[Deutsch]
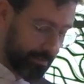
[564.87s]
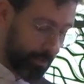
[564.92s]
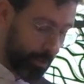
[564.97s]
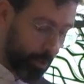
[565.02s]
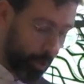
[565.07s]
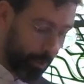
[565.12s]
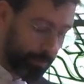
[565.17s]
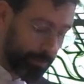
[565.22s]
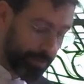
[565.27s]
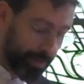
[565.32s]

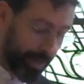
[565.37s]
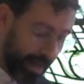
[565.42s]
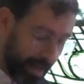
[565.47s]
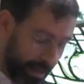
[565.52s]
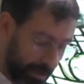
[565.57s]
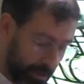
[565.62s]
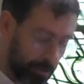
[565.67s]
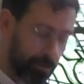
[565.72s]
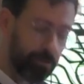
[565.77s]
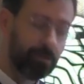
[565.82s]
bekommt
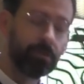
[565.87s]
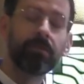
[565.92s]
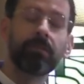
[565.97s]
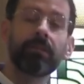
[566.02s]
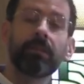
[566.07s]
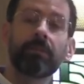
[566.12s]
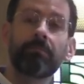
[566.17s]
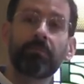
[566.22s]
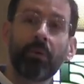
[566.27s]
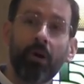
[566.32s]
Nahrung,
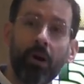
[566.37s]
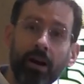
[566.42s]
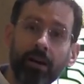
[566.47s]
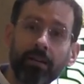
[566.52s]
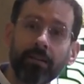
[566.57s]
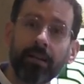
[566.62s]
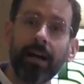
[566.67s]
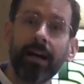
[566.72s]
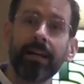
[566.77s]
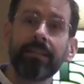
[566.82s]

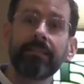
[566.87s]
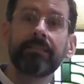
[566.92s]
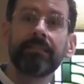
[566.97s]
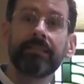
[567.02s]
Geborgenheit,